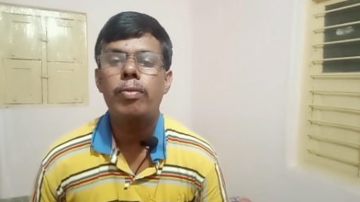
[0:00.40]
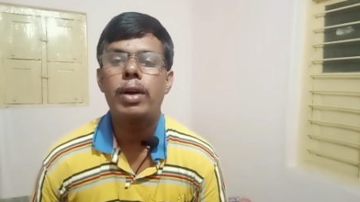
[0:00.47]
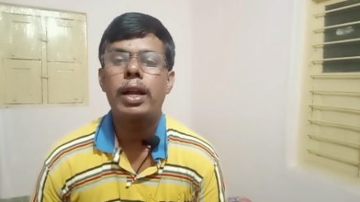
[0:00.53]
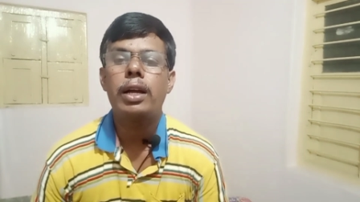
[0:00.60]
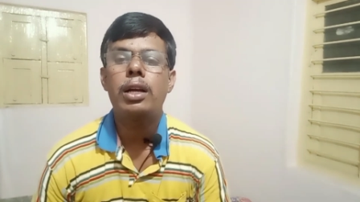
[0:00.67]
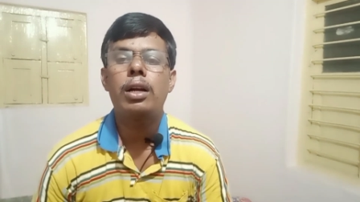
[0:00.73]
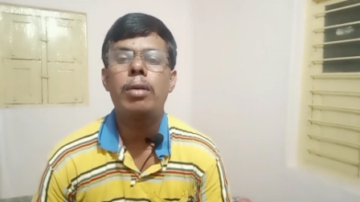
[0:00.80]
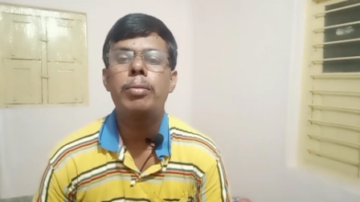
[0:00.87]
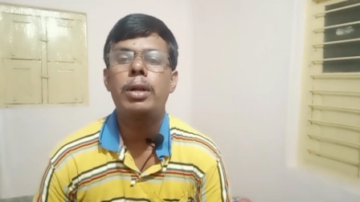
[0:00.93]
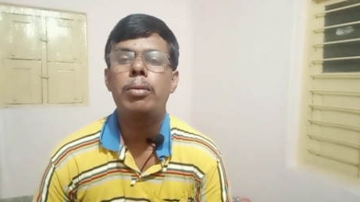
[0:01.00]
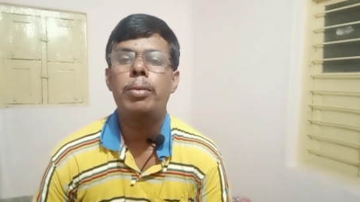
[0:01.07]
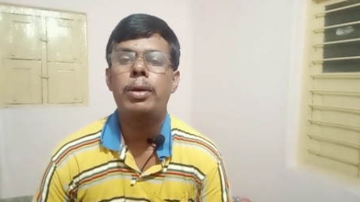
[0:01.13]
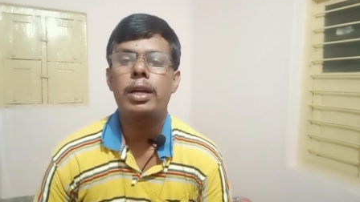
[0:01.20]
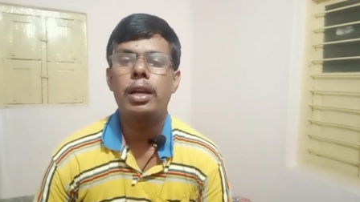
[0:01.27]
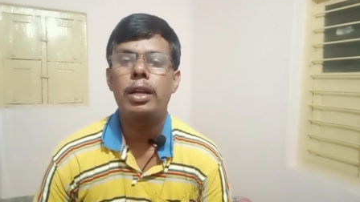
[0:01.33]
வணக்கம்
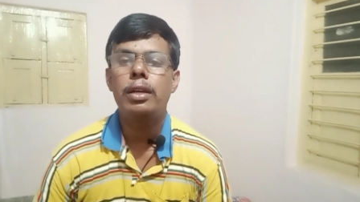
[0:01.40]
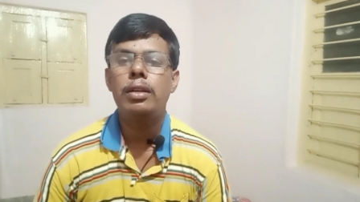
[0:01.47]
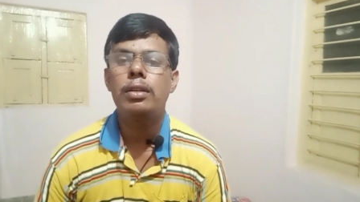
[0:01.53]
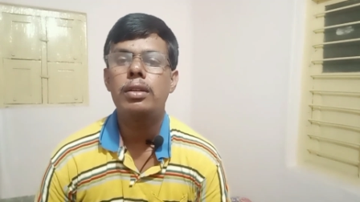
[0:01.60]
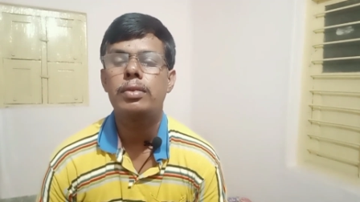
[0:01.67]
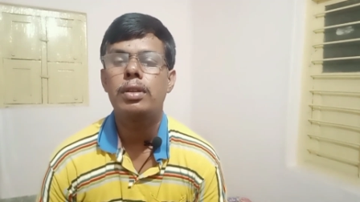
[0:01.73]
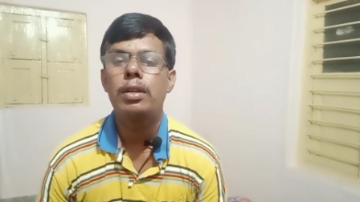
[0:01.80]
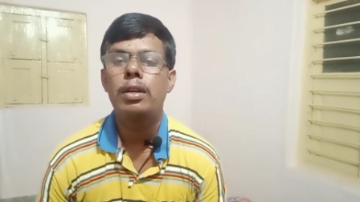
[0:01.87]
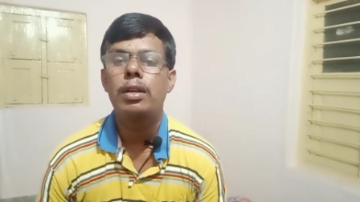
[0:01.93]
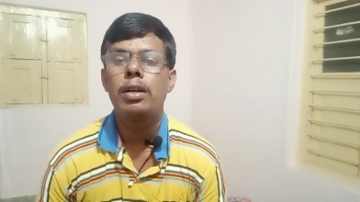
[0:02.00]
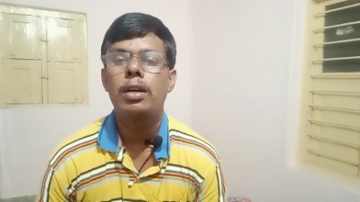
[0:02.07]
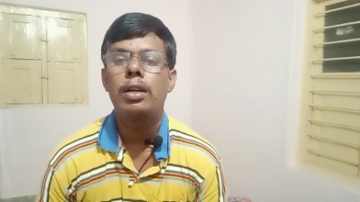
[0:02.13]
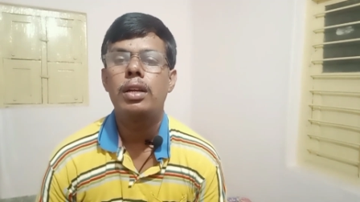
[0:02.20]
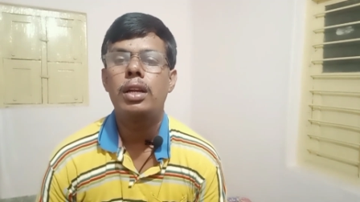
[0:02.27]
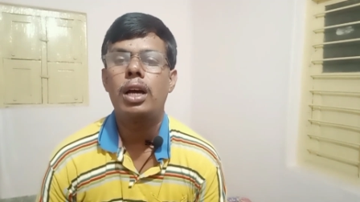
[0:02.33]
நண்பர்களே
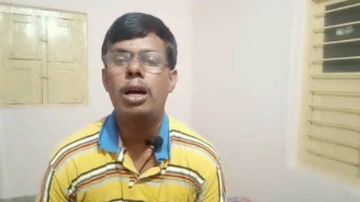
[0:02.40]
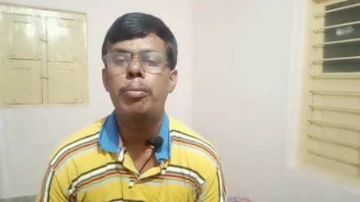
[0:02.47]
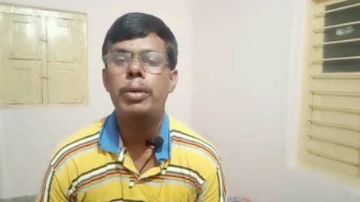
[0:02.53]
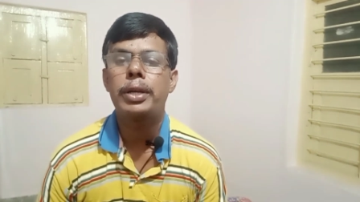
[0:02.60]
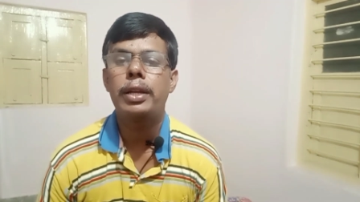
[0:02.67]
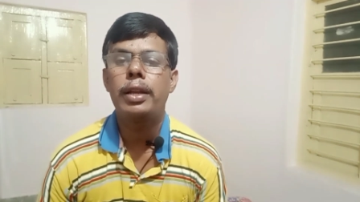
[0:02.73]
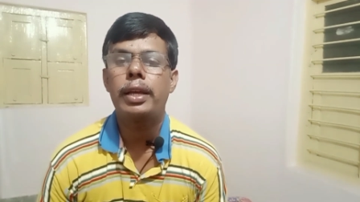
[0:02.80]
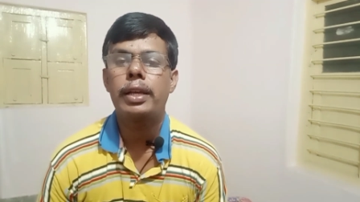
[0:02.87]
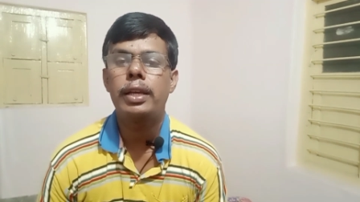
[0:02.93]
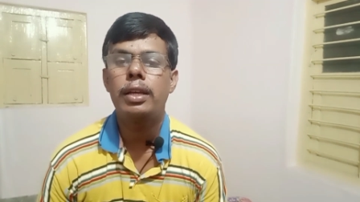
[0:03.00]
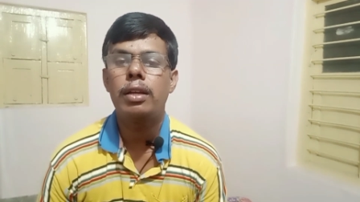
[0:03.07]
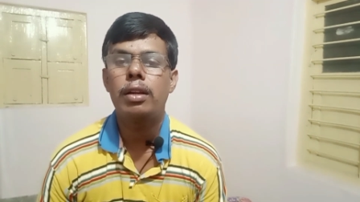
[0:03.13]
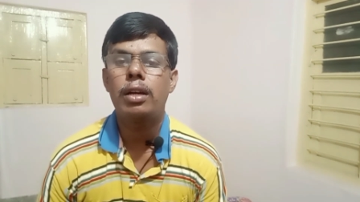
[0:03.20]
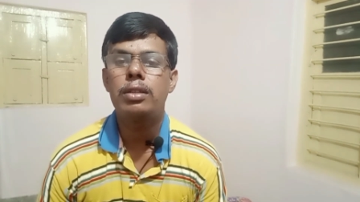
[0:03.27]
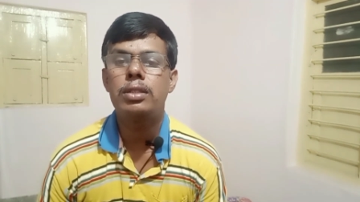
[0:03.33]
நாம இன்னைக்கு
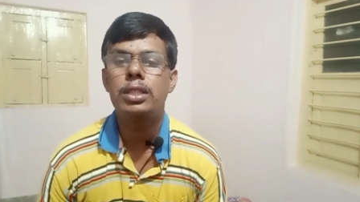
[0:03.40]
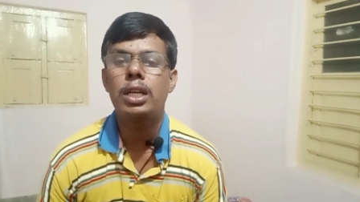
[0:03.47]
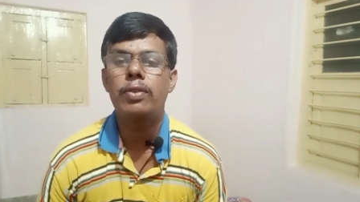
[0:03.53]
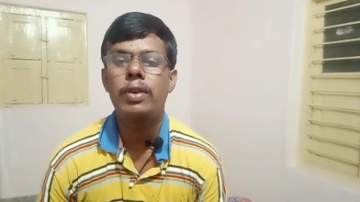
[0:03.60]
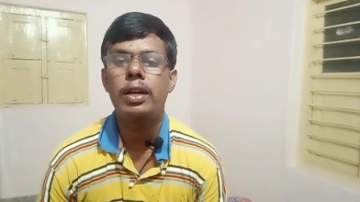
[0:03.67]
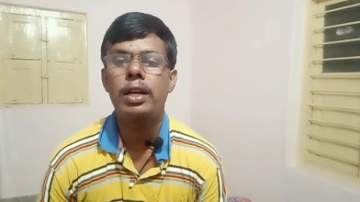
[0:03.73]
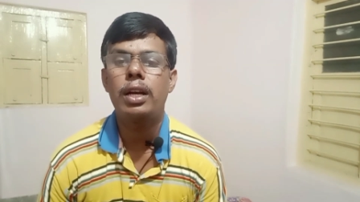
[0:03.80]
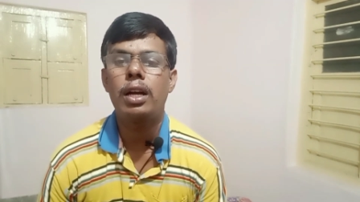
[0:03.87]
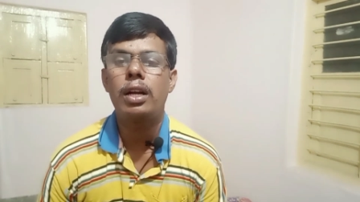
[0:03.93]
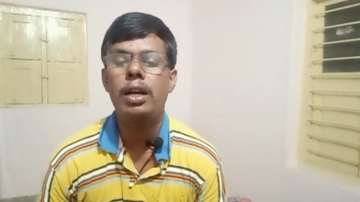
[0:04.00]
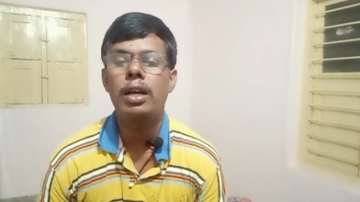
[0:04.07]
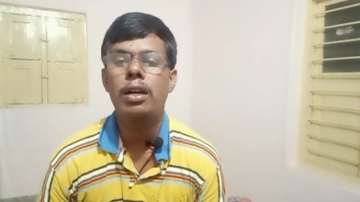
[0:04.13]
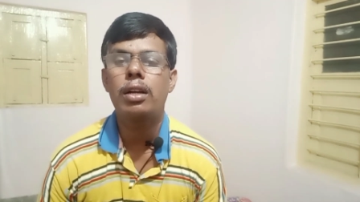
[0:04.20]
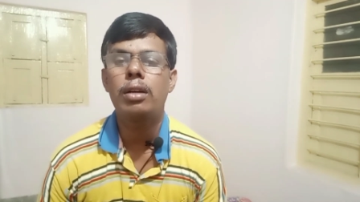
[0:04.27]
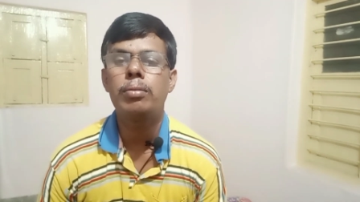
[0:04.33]
ரஷ்யாவில்
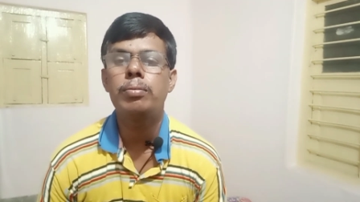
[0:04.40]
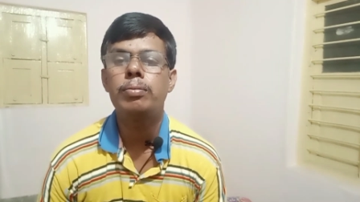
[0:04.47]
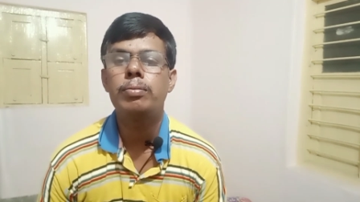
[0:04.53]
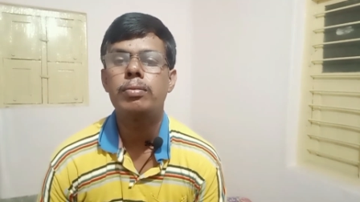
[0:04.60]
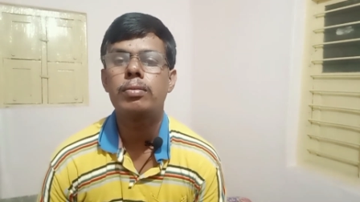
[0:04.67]
நடக்கும்